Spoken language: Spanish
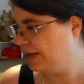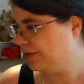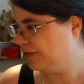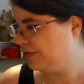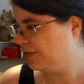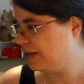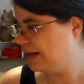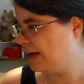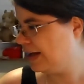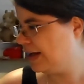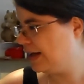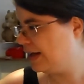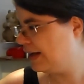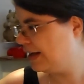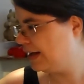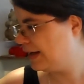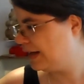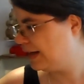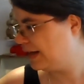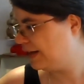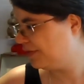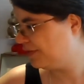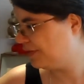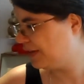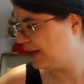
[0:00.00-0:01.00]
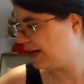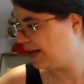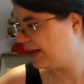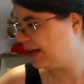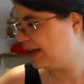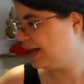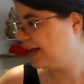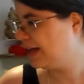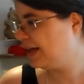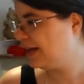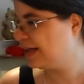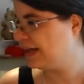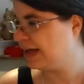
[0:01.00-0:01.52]
Y esta está
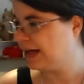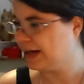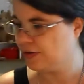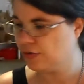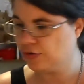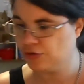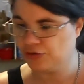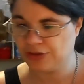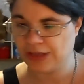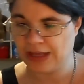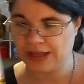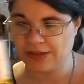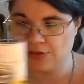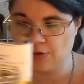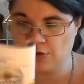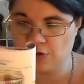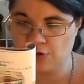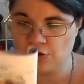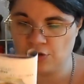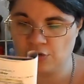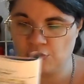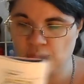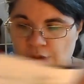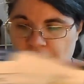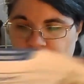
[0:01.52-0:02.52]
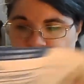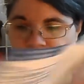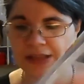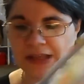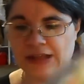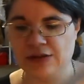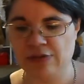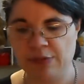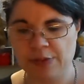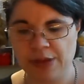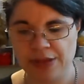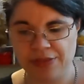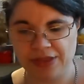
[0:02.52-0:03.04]
aquí y ha costado
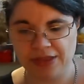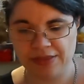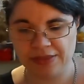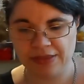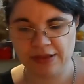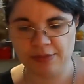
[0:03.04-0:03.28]
49